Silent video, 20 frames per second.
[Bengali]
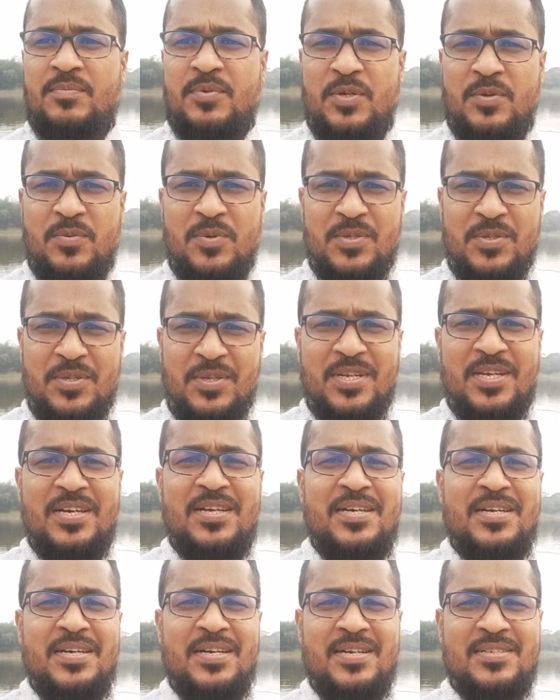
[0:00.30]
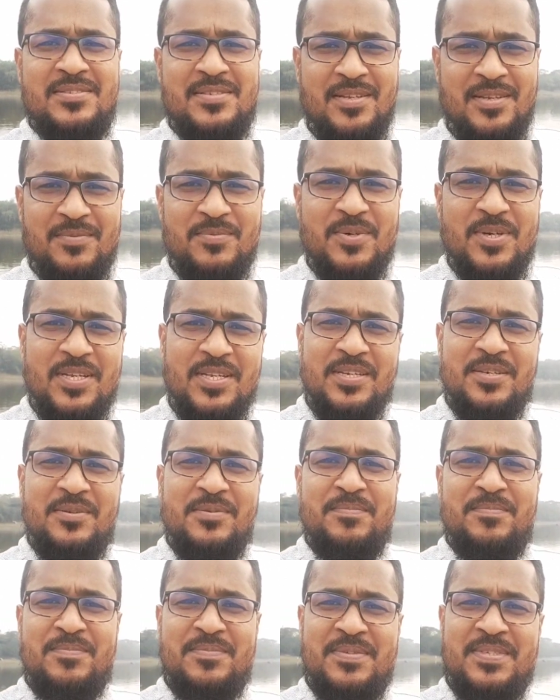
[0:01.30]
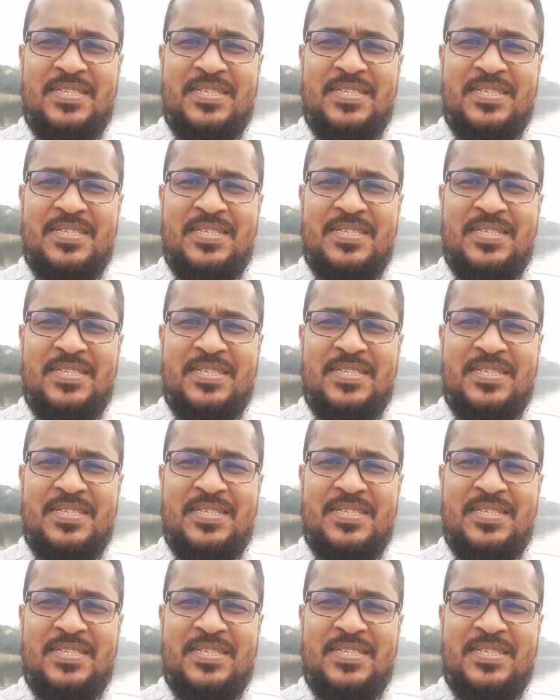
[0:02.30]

প্রিয় বন্ধুরা আসসালামু আলাইকুম